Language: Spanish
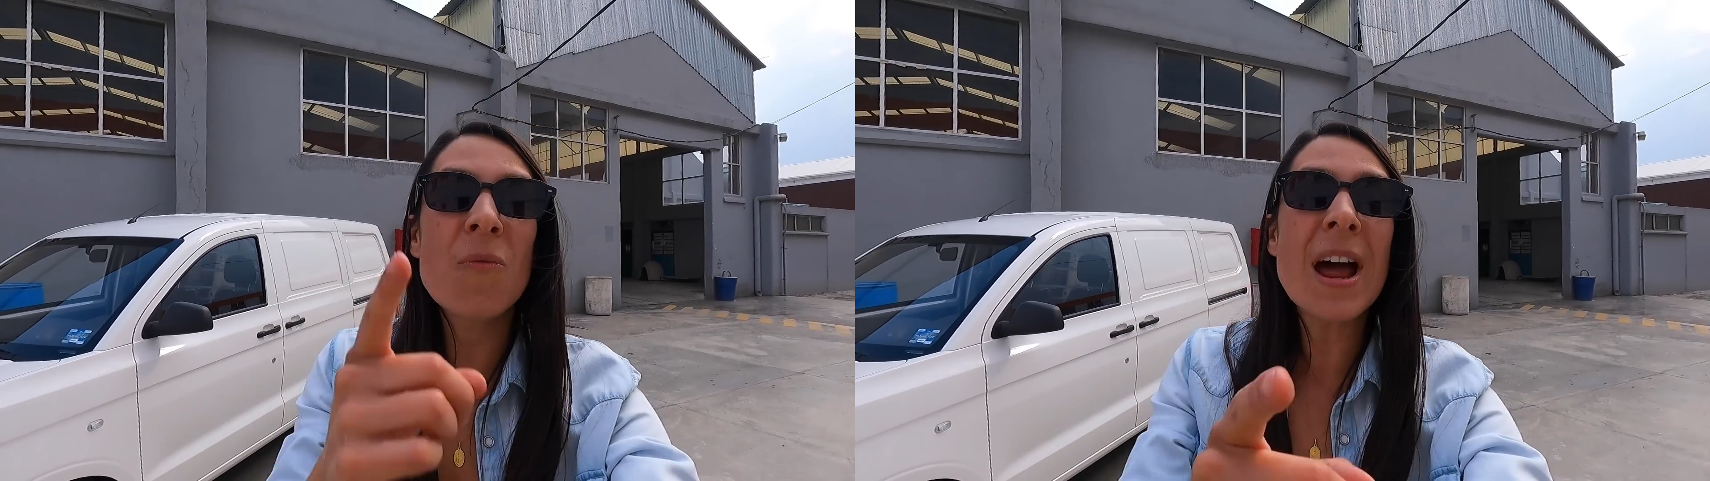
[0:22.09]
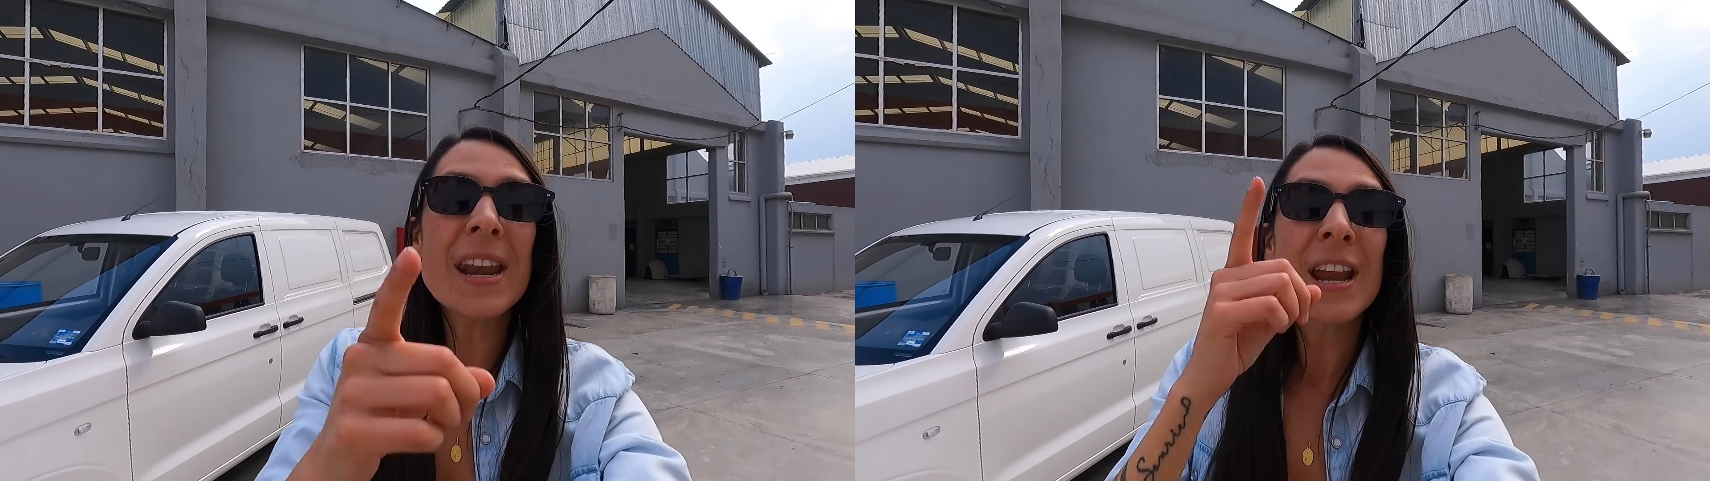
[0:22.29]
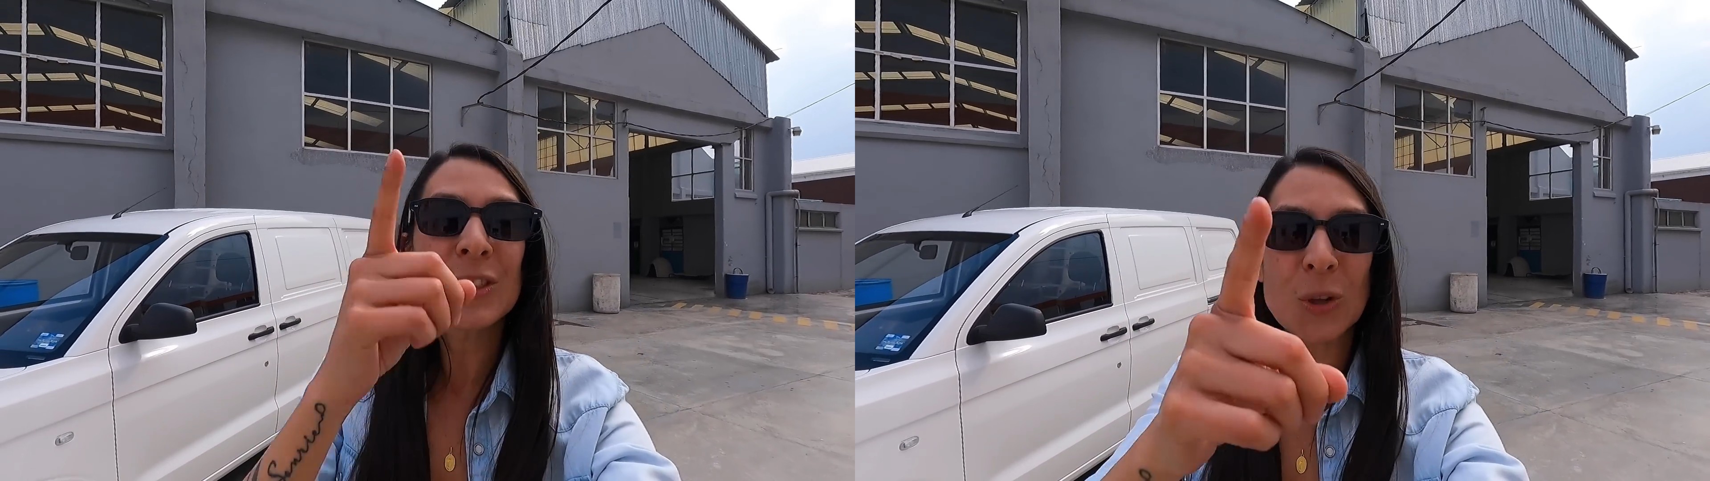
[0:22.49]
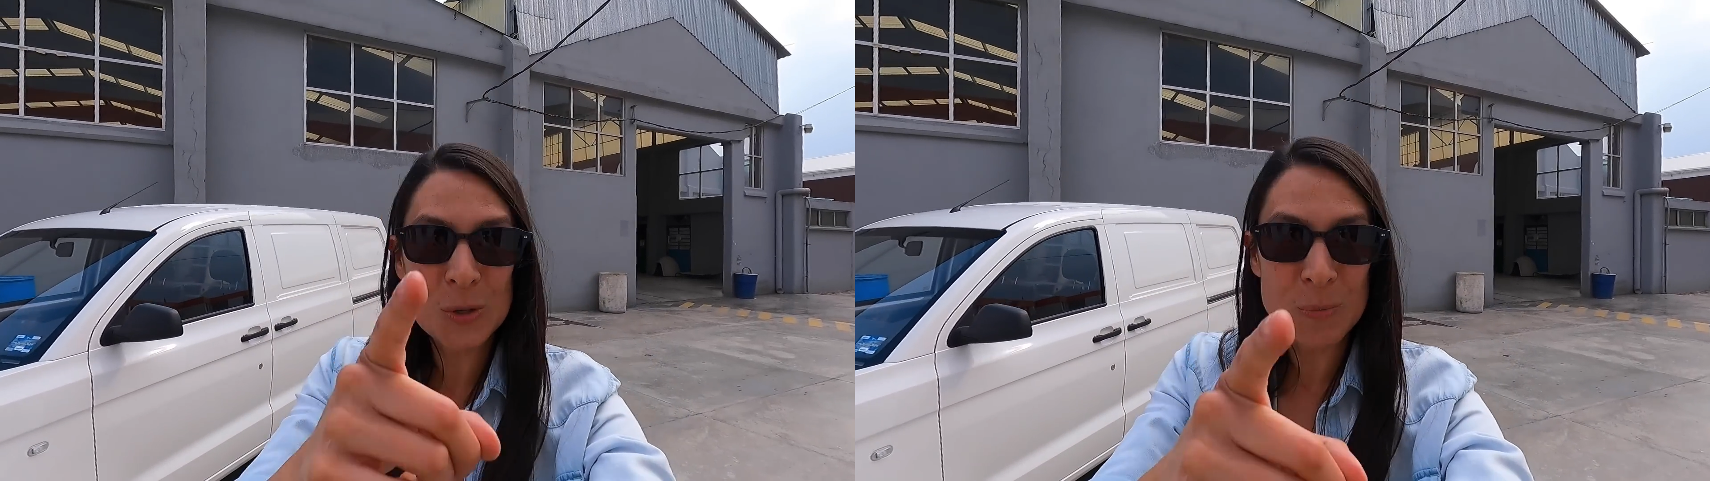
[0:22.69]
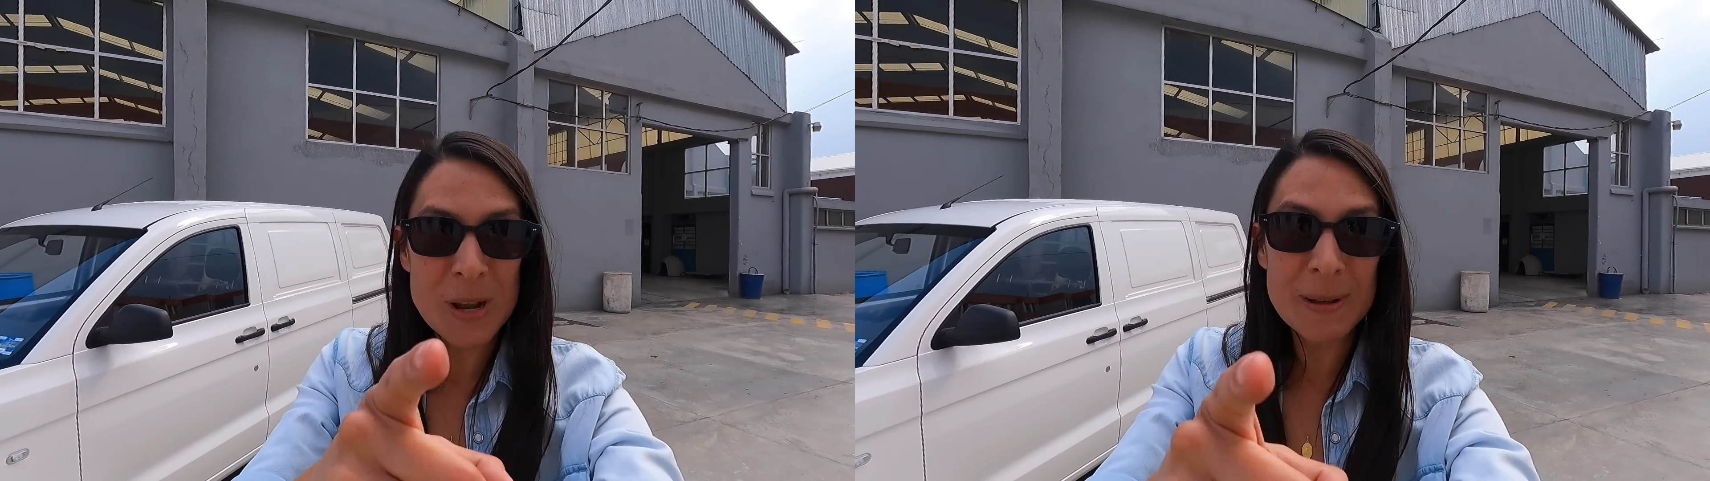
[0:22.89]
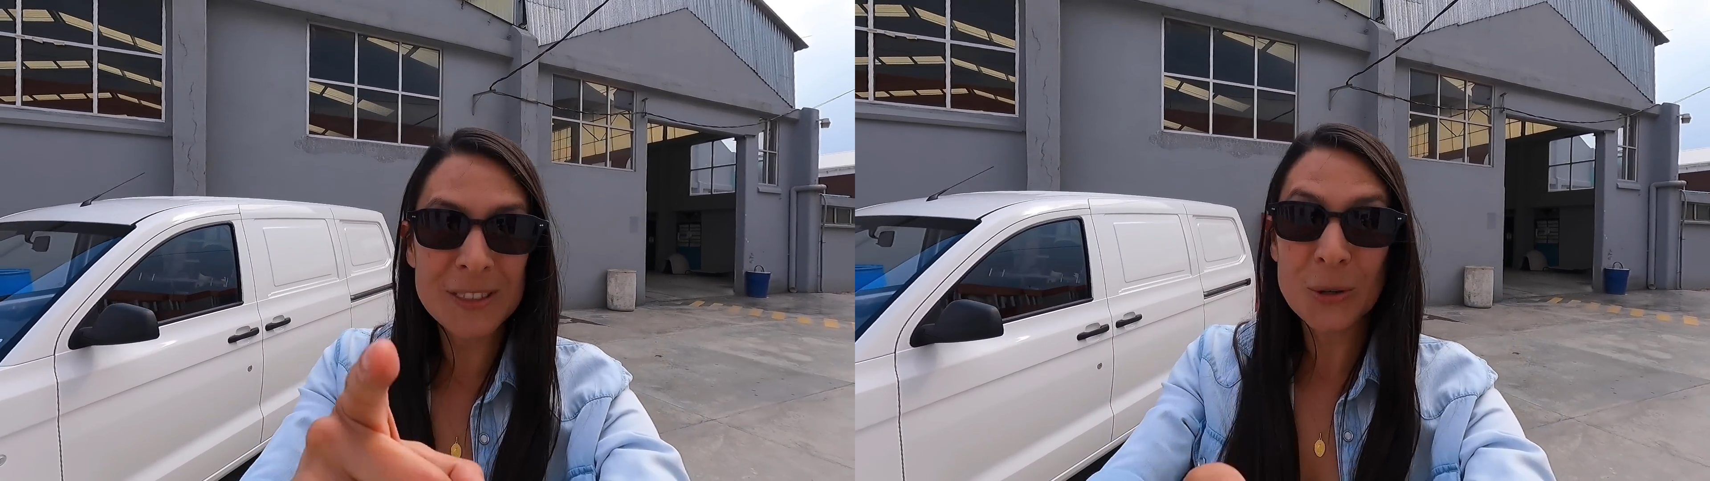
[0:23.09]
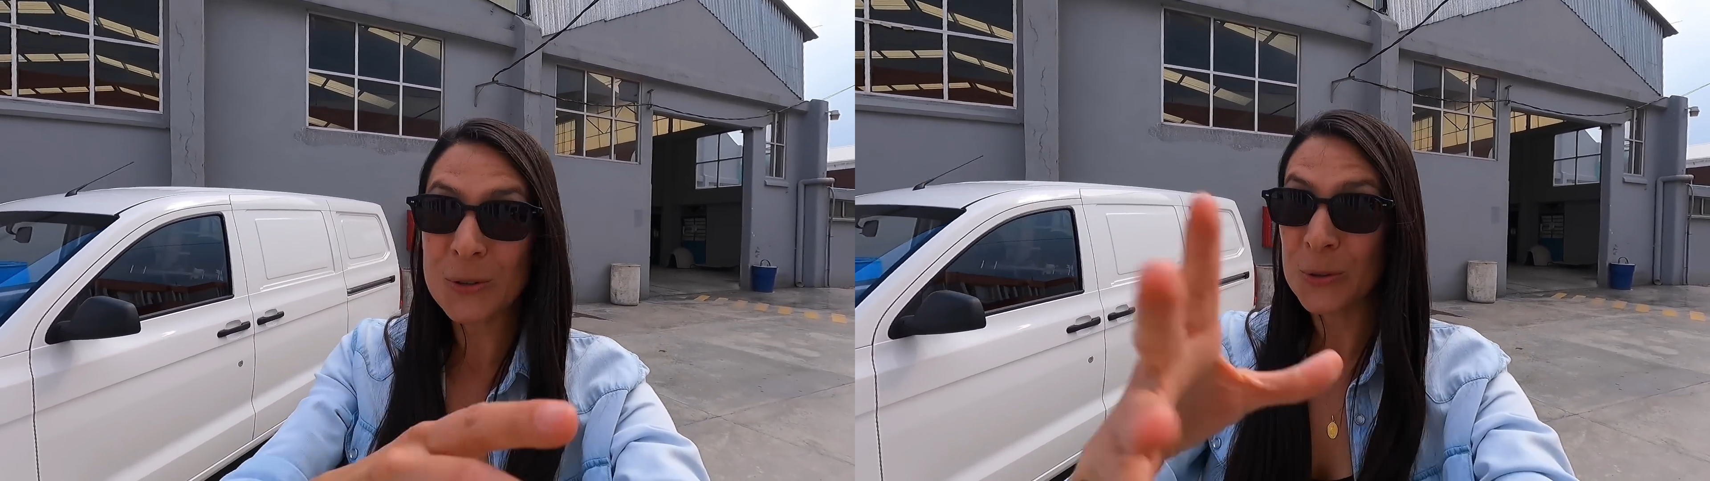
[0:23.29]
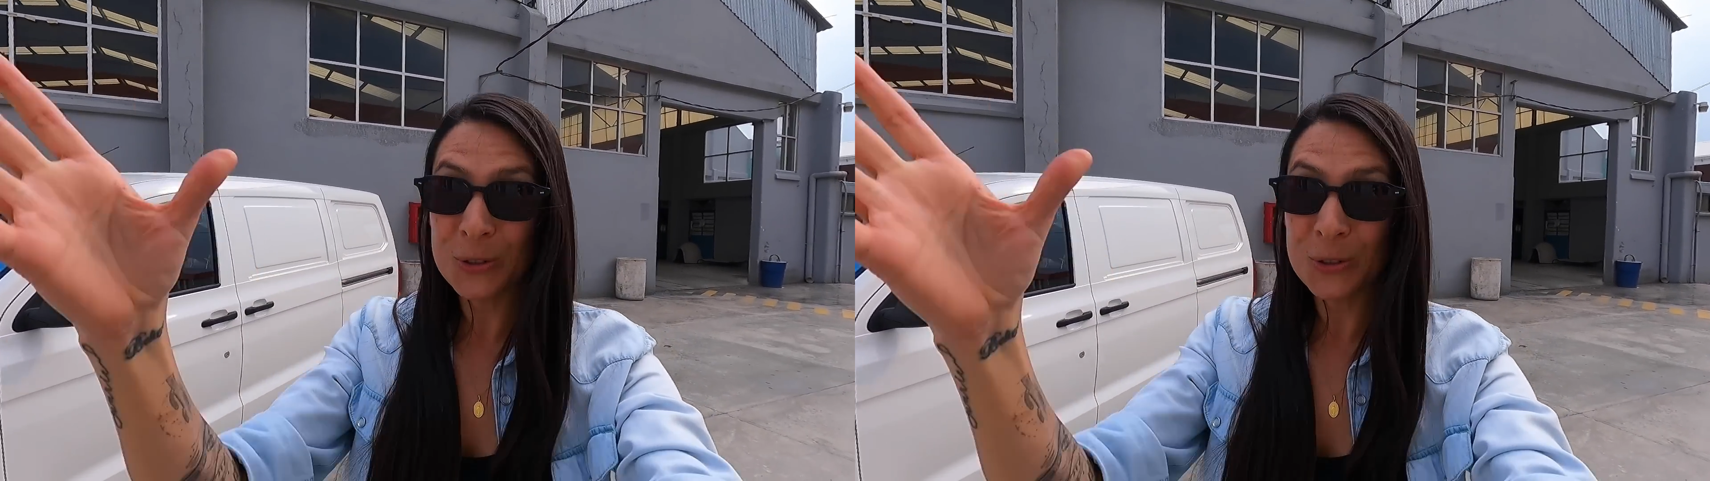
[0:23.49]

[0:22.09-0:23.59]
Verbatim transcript: Van 2022.